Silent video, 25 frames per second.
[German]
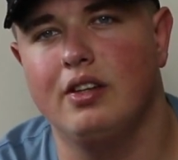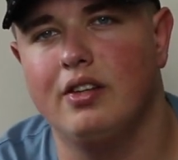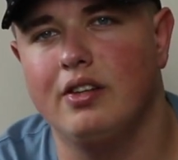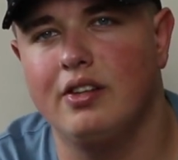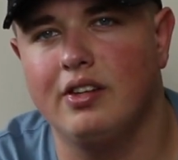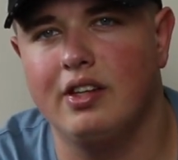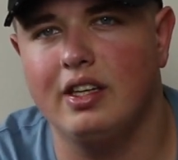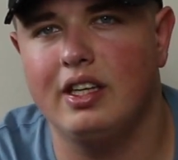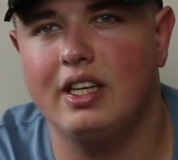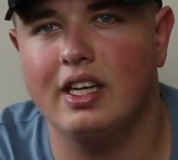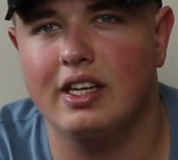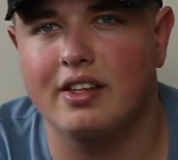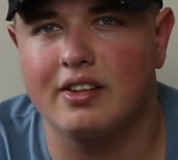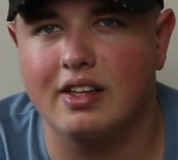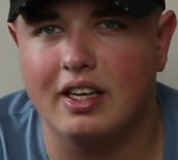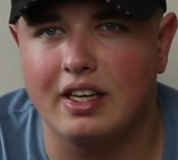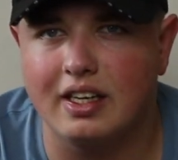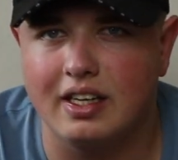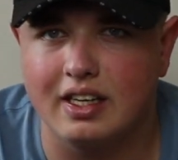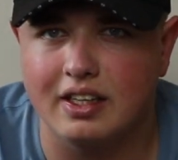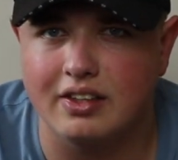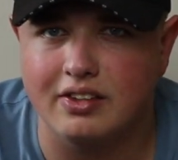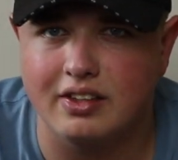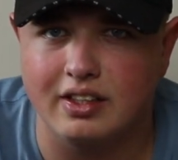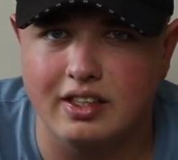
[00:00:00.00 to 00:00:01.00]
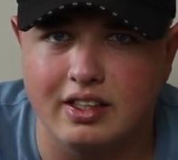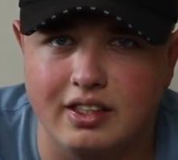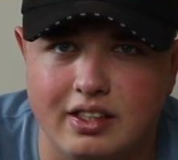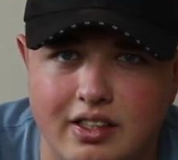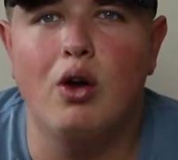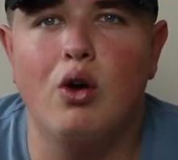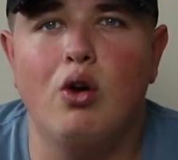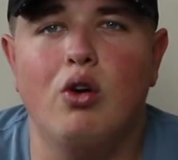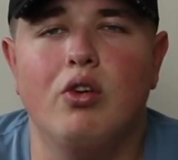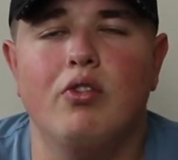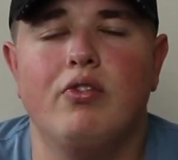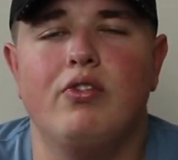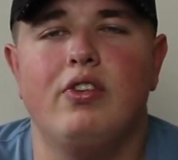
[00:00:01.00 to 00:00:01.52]
sicher sein, dass ich
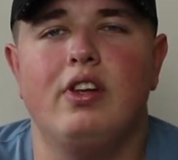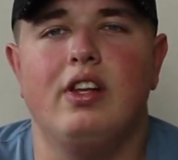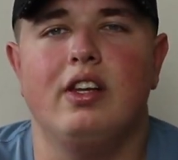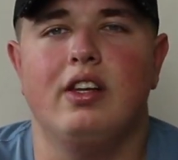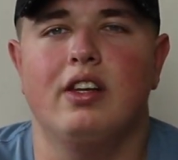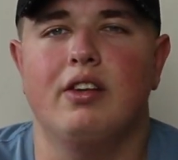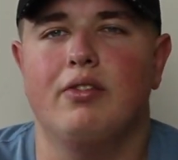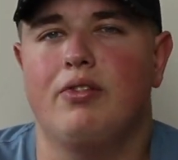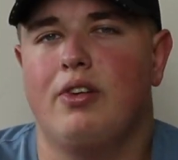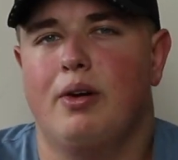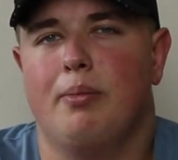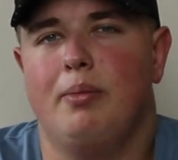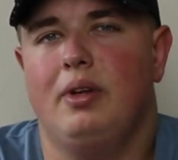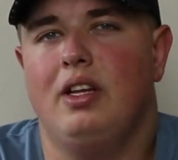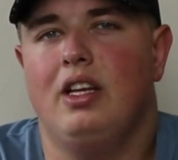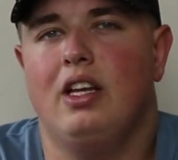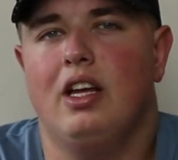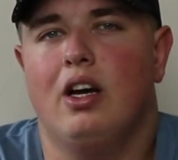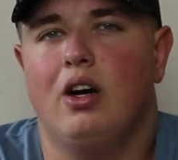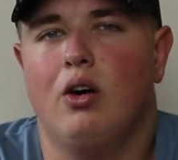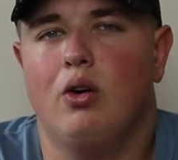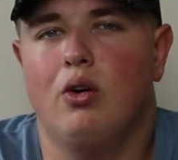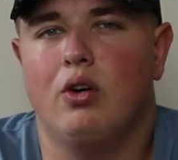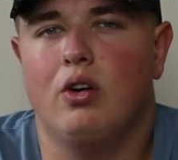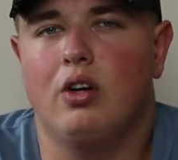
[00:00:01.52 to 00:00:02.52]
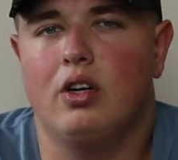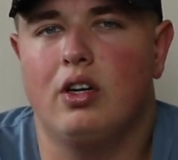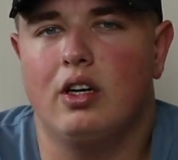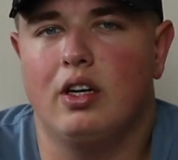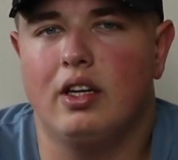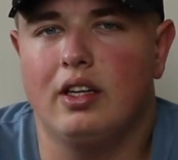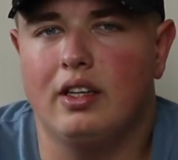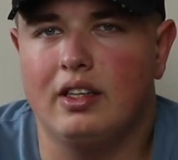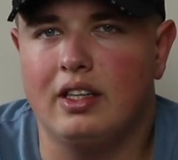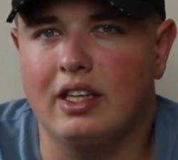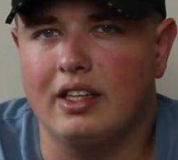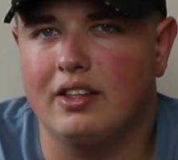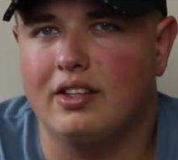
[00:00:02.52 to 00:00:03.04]
irgendwie eine Familie auch,
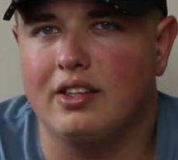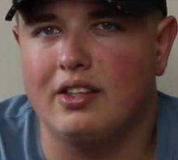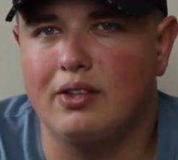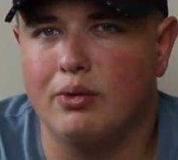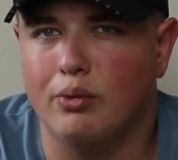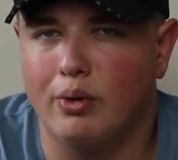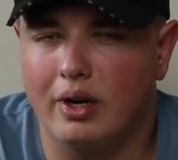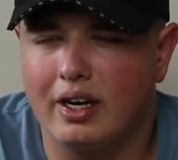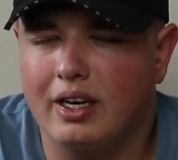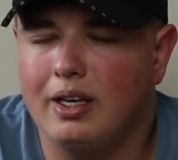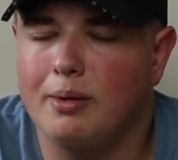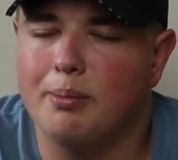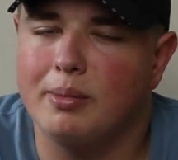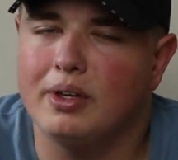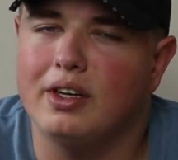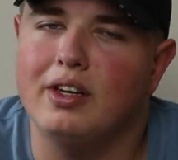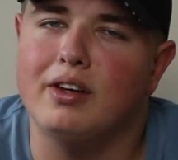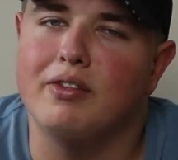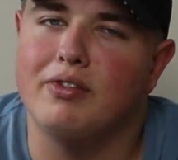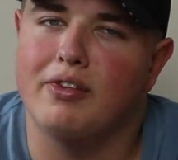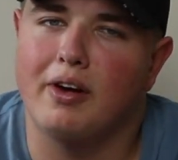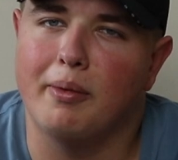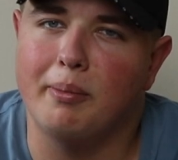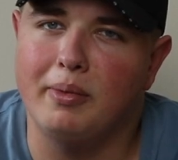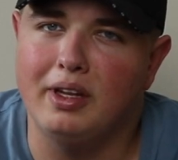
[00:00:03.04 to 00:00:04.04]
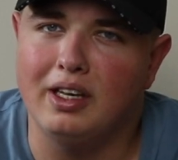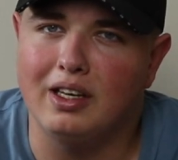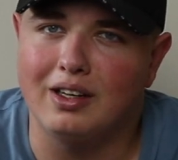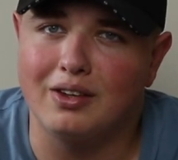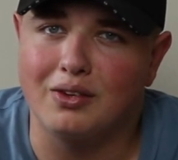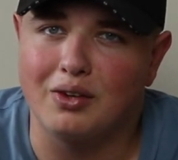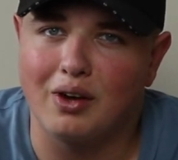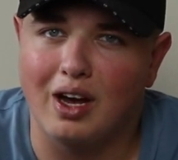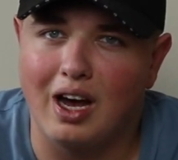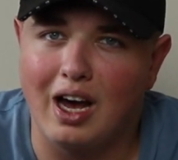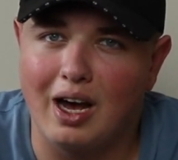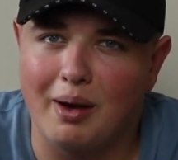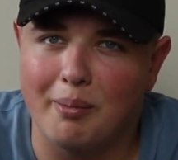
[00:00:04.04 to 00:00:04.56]
dass ich ready bin, eine Familie
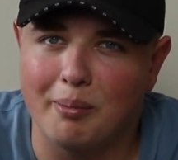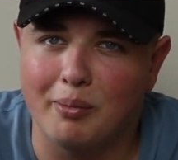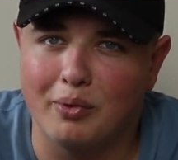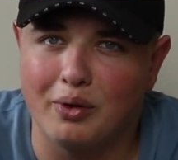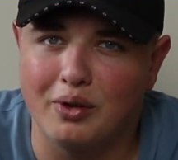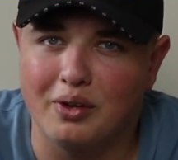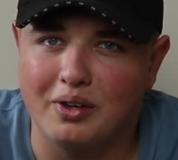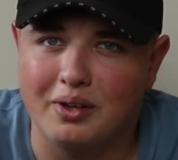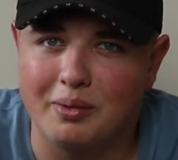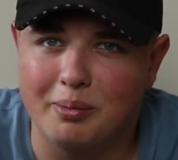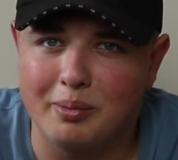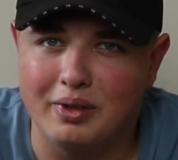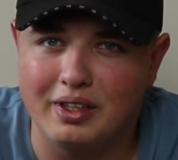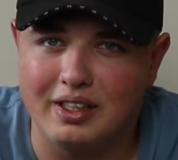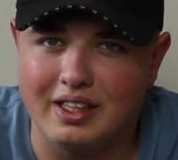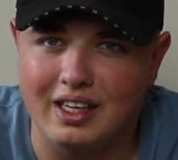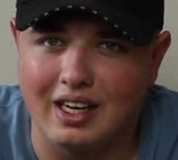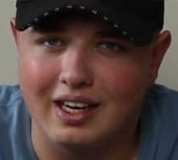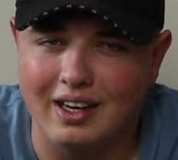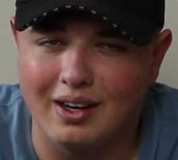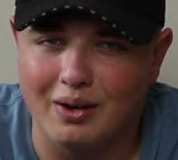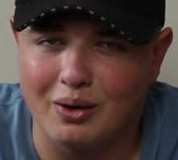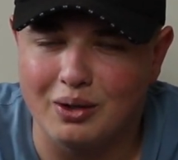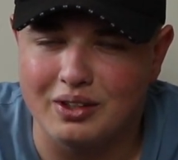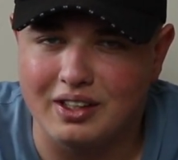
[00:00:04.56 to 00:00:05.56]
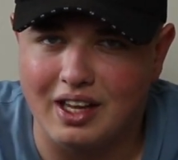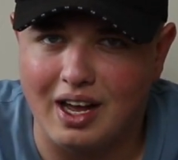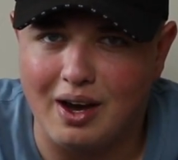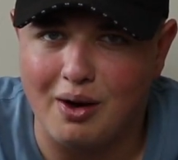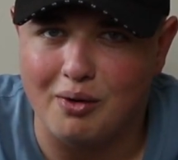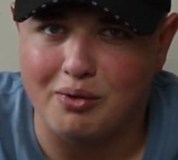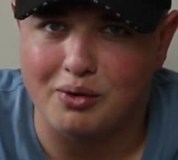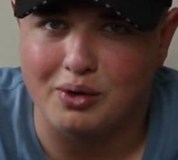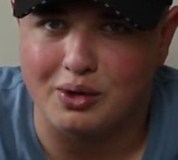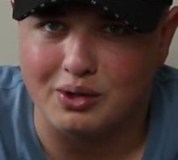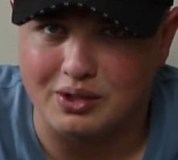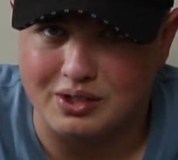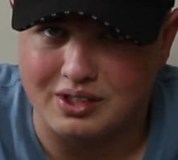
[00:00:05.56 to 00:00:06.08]
zu haben und mich dann auch
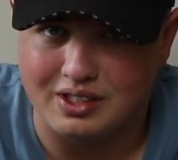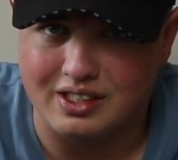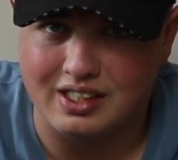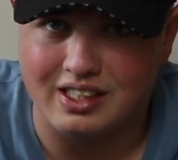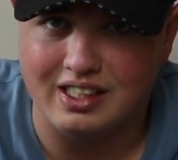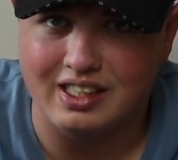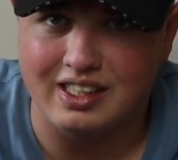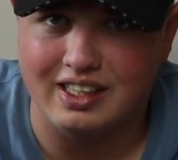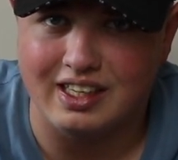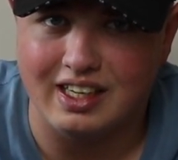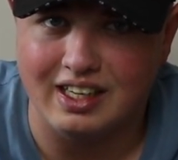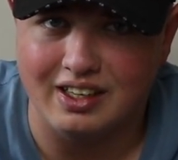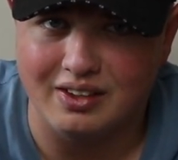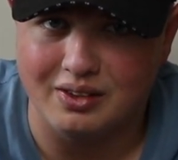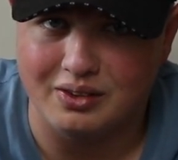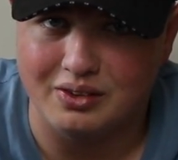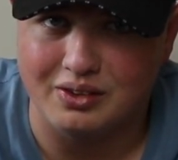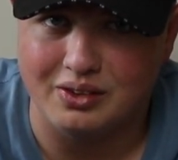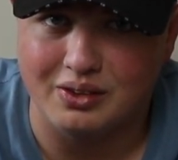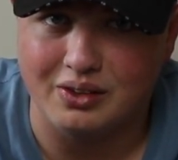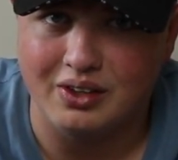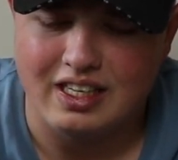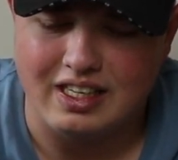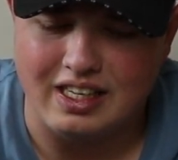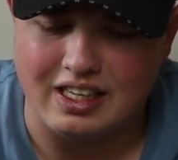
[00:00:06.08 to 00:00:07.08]
darauf konzentrieren kann und so.